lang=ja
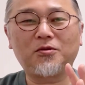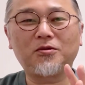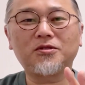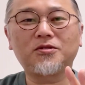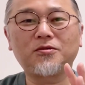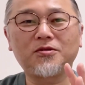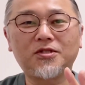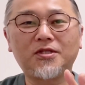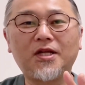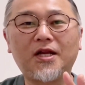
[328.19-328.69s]

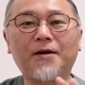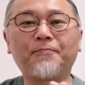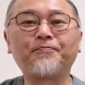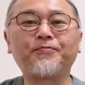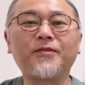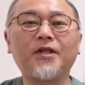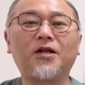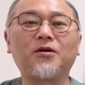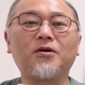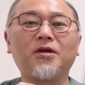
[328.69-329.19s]
そしたら、
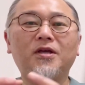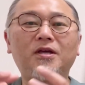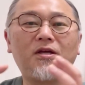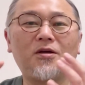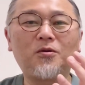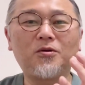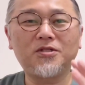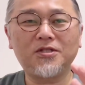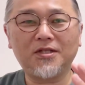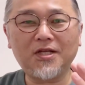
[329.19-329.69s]
あの、英
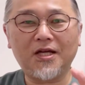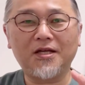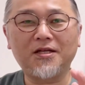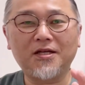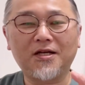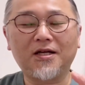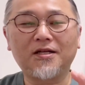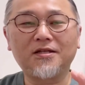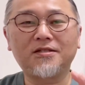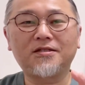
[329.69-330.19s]
語自体に
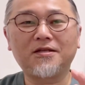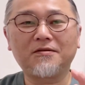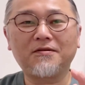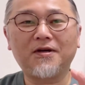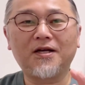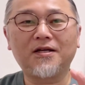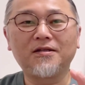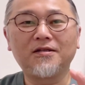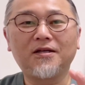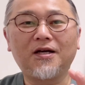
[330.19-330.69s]
関して
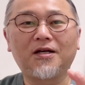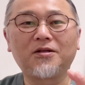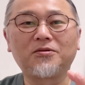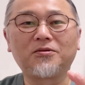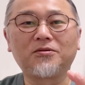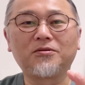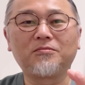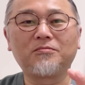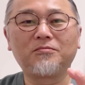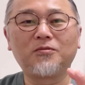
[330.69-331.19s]
は、あ
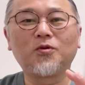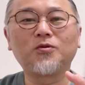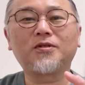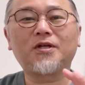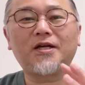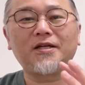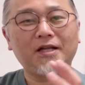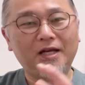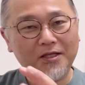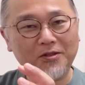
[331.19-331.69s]
の、問
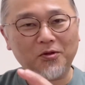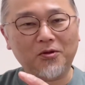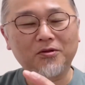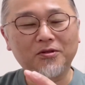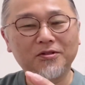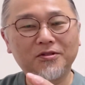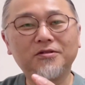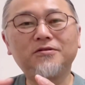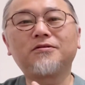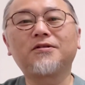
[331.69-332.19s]
題ないと
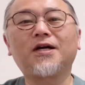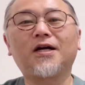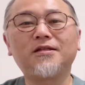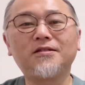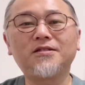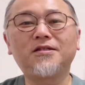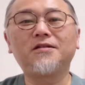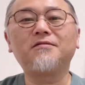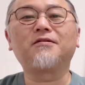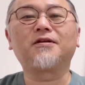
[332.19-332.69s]
いう感
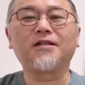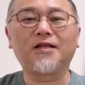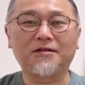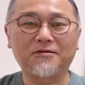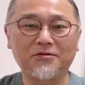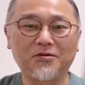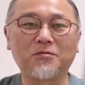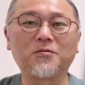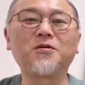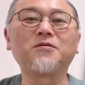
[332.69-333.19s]
じにはなる
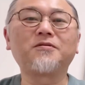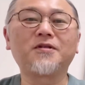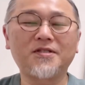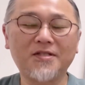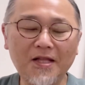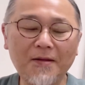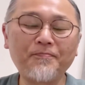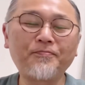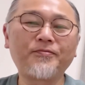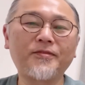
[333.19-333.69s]
と思うんです
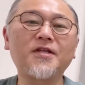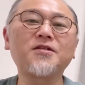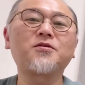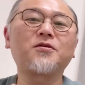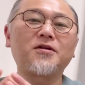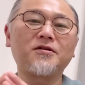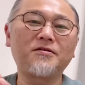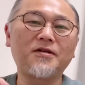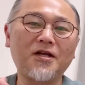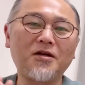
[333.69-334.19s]
ね。そ
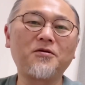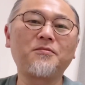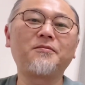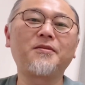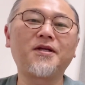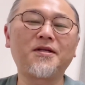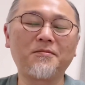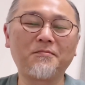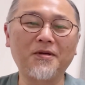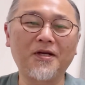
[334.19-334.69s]
れぐらいを
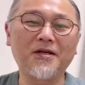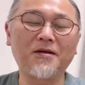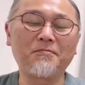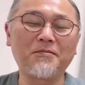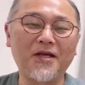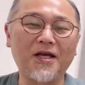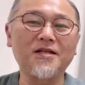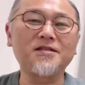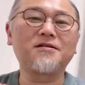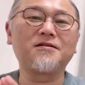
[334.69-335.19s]
目
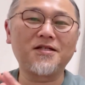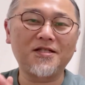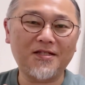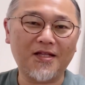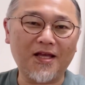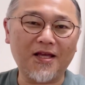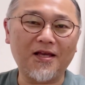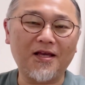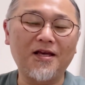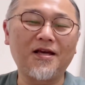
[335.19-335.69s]
安にし
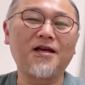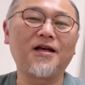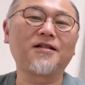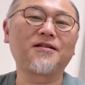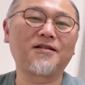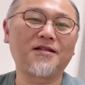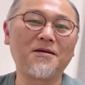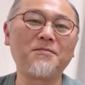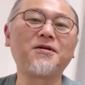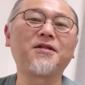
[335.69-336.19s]
てやっ
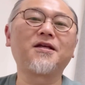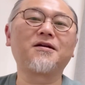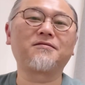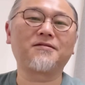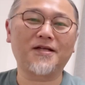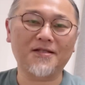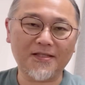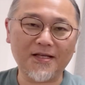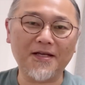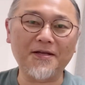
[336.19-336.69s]
てみてく
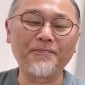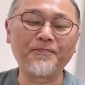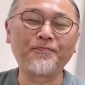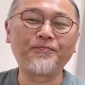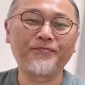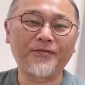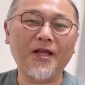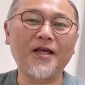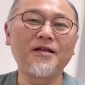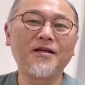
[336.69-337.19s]
ださい。
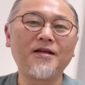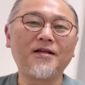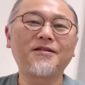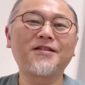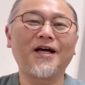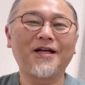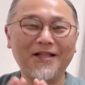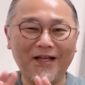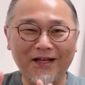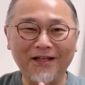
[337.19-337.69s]
ね、
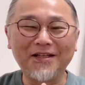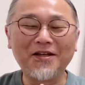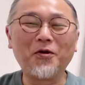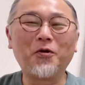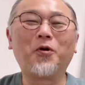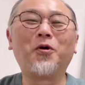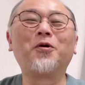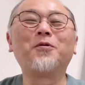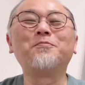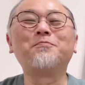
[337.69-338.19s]
ただ、
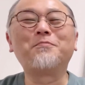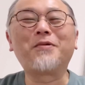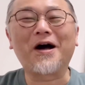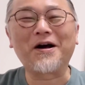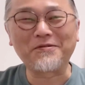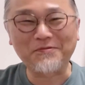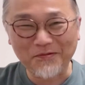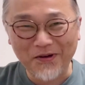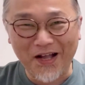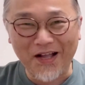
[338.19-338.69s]
本
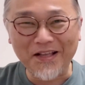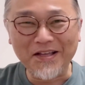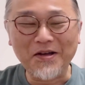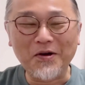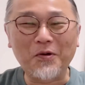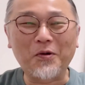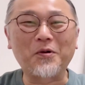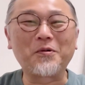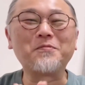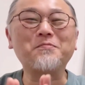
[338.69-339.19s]
番は、
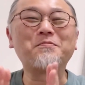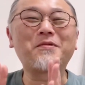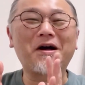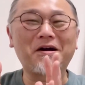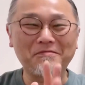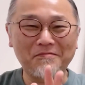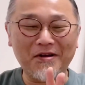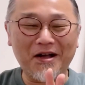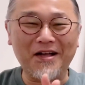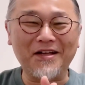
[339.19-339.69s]
本
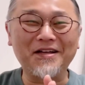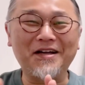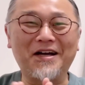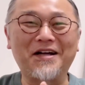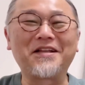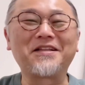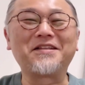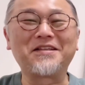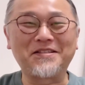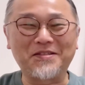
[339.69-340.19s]
番は、あ
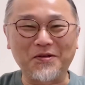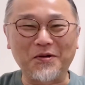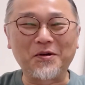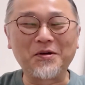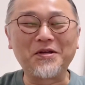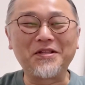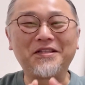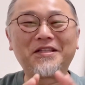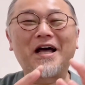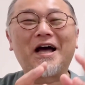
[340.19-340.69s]
れですよ、
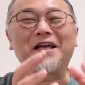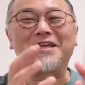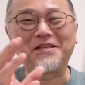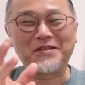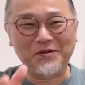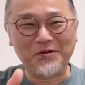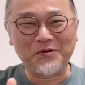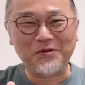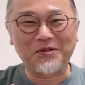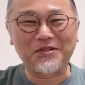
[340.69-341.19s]
内
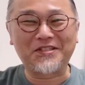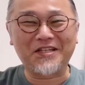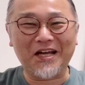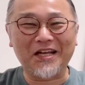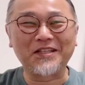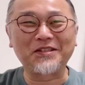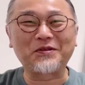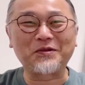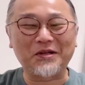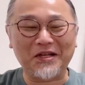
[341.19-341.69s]
容をちゃ
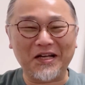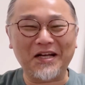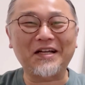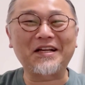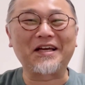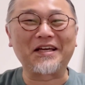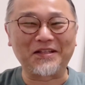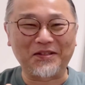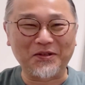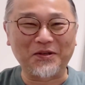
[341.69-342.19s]
んと書か
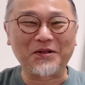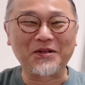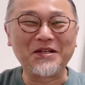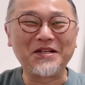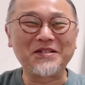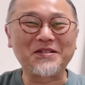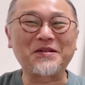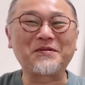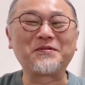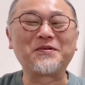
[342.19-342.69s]
ないと、
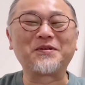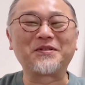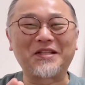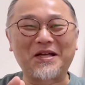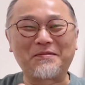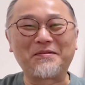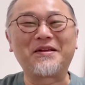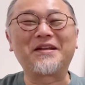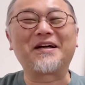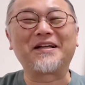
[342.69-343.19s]
それはもう
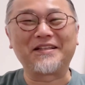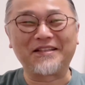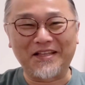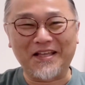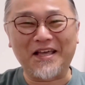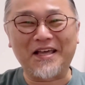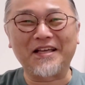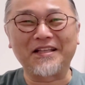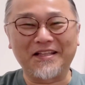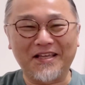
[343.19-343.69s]
ダメなん
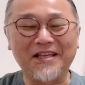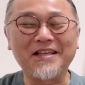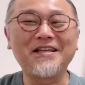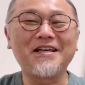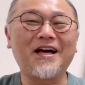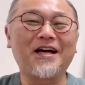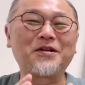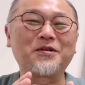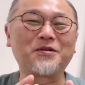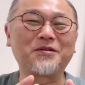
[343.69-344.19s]
で、ね、
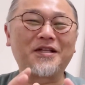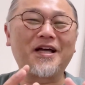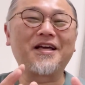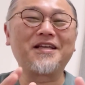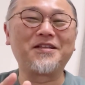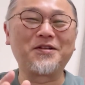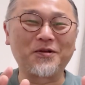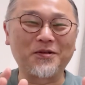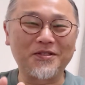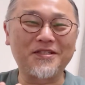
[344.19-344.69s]
あの、
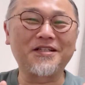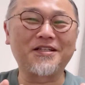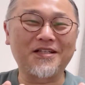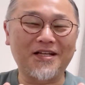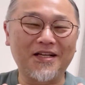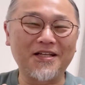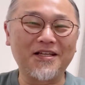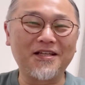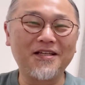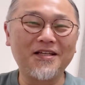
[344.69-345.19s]
内容をしっ
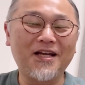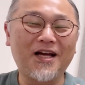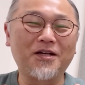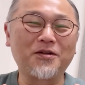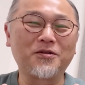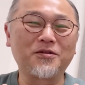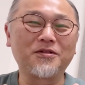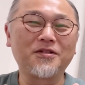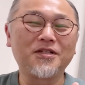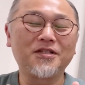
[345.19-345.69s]
かり、あ
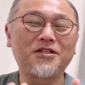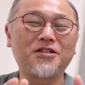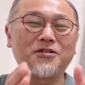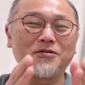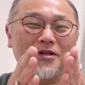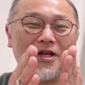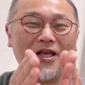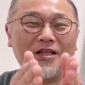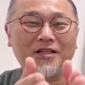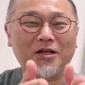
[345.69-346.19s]
の、
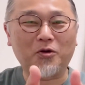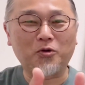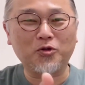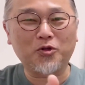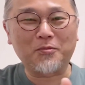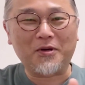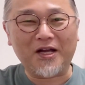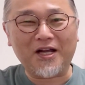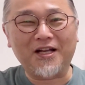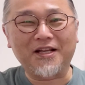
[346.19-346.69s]
変なこと
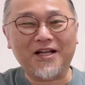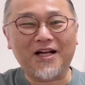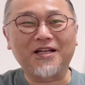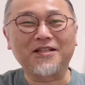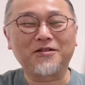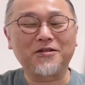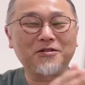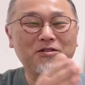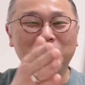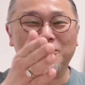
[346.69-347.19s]
ばっかり書い
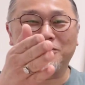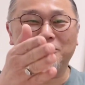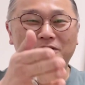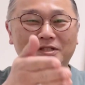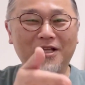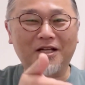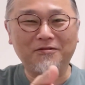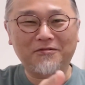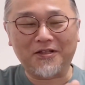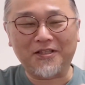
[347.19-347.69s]
て
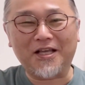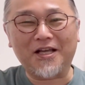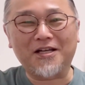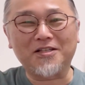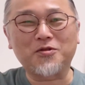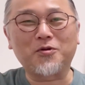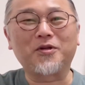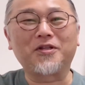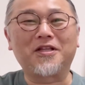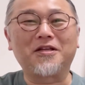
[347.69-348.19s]
話題が
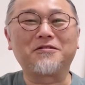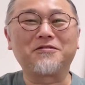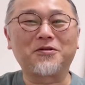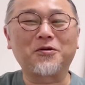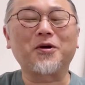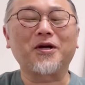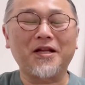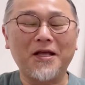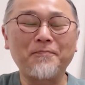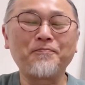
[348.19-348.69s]
逸れてると
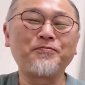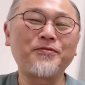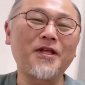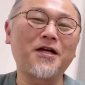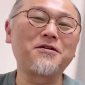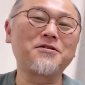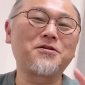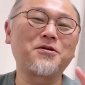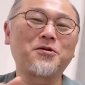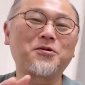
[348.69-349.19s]
かね、あ
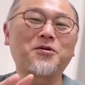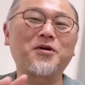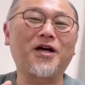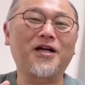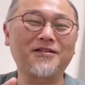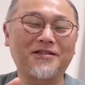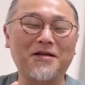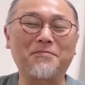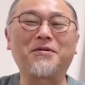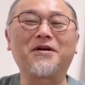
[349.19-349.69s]
の、そういうことが
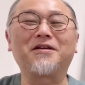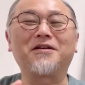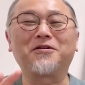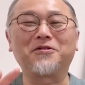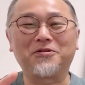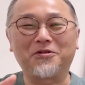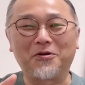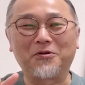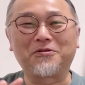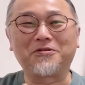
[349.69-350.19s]
あったら、まあ、
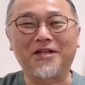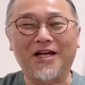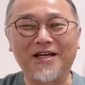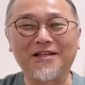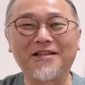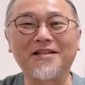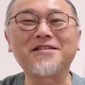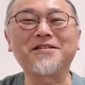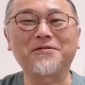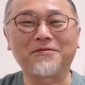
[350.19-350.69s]
よくない
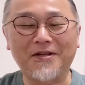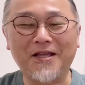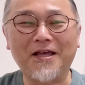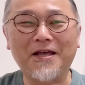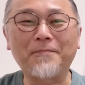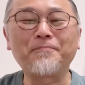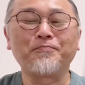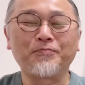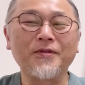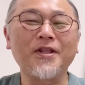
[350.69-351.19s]
ですよ
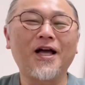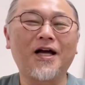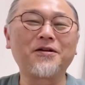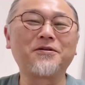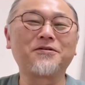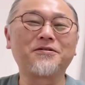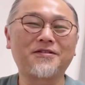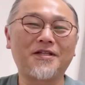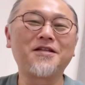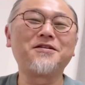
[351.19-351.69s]
ね。あ
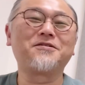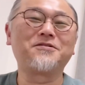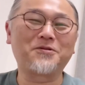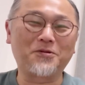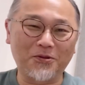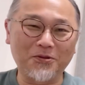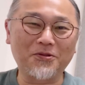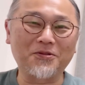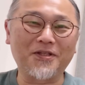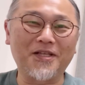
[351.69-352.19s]
の、っていう
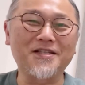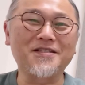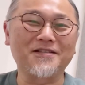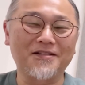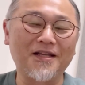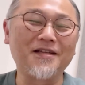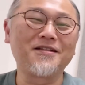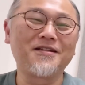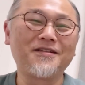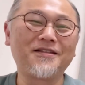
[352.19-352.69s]
ことです
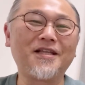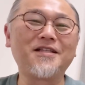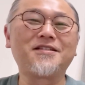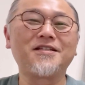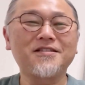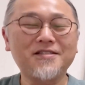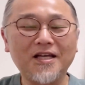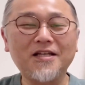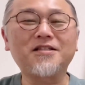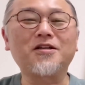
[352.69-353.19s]
ね。で、
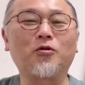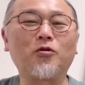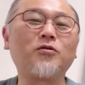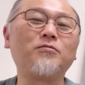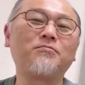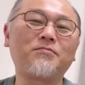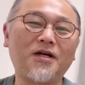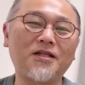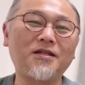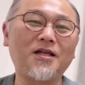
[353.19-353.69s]
実際じゃあ
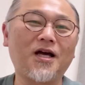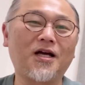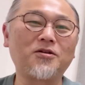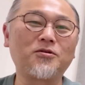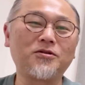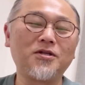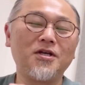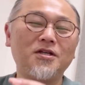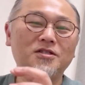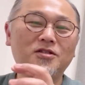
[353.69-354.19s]
本番で、あ
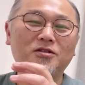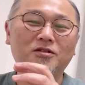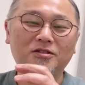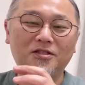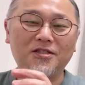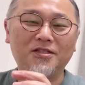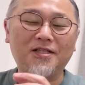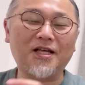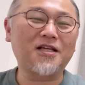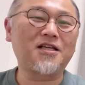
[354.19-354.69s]
の、
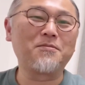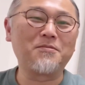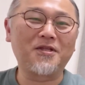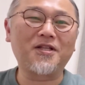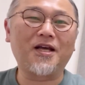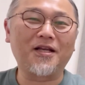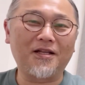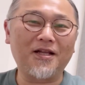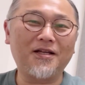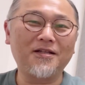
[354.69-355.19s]
さっきみ
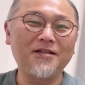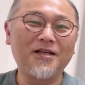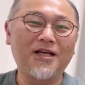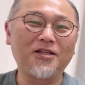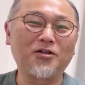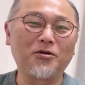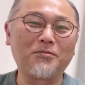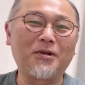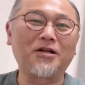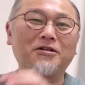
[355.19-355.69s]
たいな、えっ
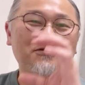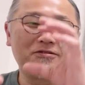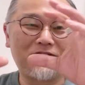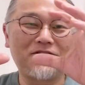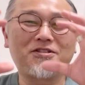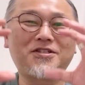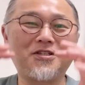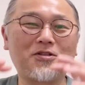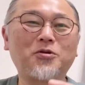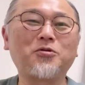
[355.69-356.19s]
と、丸写
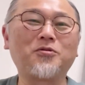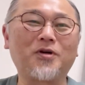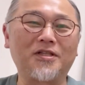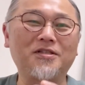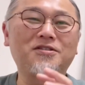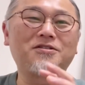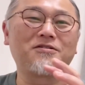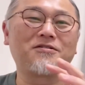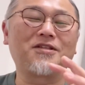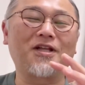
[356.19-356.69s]
し答案
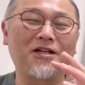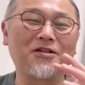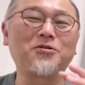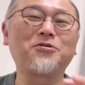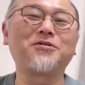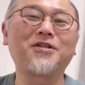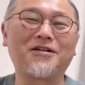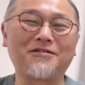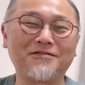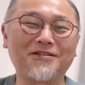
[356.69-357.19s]
作ったらど
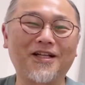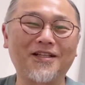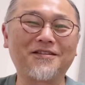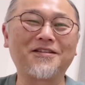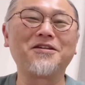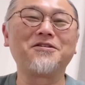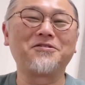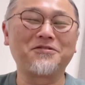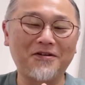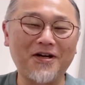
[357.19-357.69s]
うなるんだって
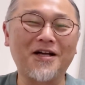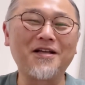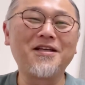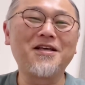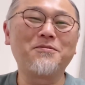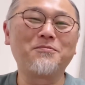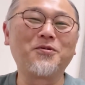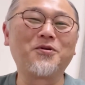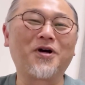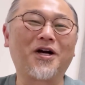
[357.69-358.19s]
いうのは、
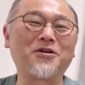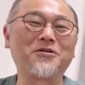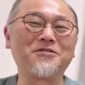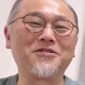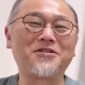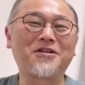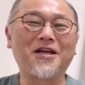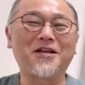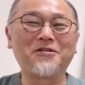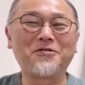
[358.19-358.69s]
もう、あの、
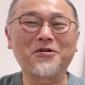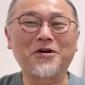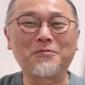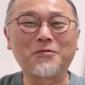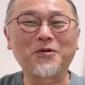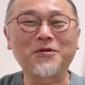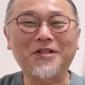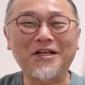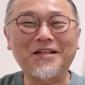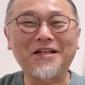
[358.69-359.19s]
受験料が
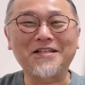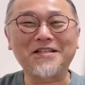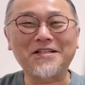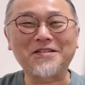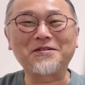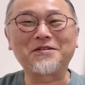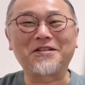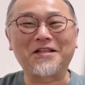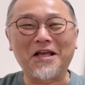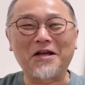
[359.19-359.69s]
もったいなさ
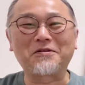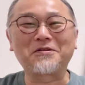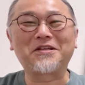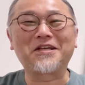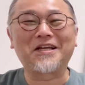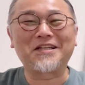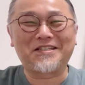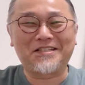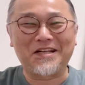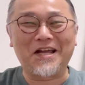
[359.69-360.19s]
すぎてやる気
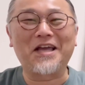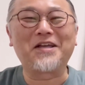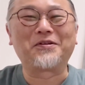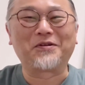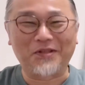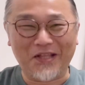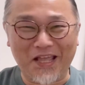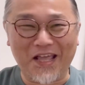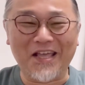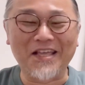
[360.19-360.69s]
がしないので、